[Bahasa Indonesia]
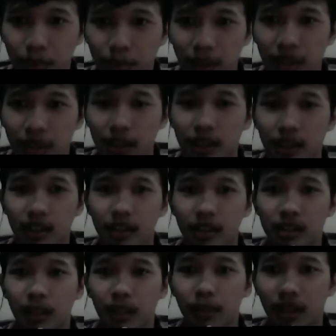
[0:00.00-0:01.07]
Bagi
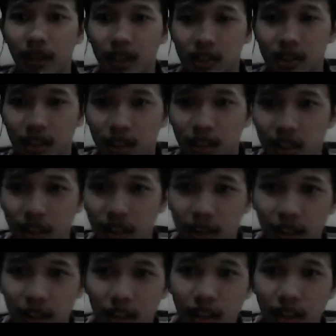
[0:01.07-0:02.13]
jamaah sekalian
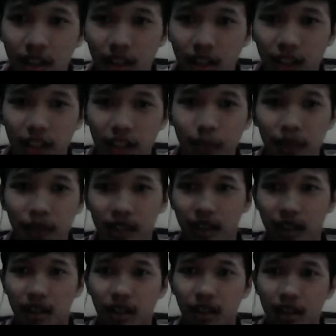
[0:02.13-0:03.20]
yang ingin
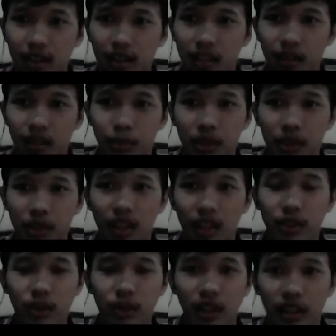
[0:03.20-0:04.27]
menanyakan, bisa
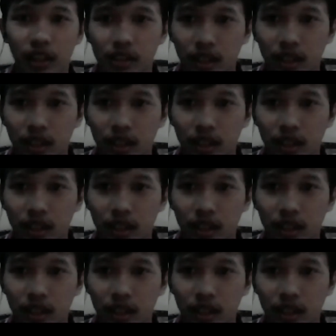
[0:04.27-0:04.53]
langsung raise